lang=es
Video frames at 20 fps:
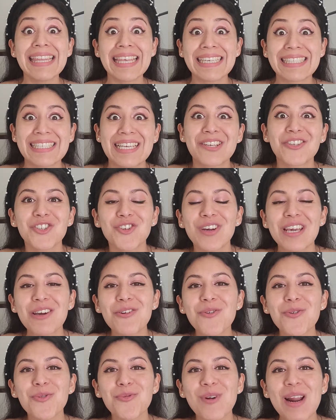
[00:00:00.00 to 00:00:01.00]
tercer choque
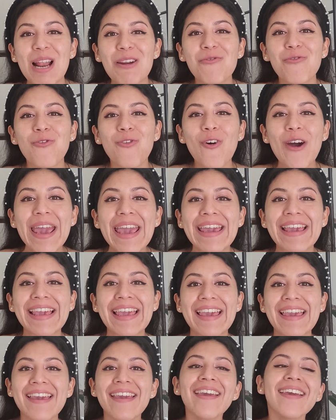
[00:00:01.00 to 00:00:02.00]
cultural fue
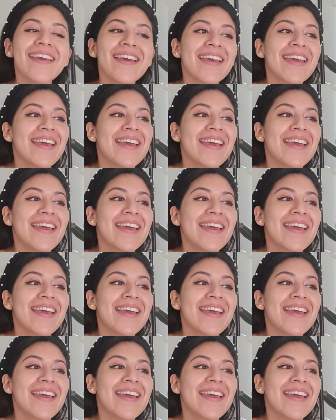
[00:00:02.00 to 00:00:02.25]
que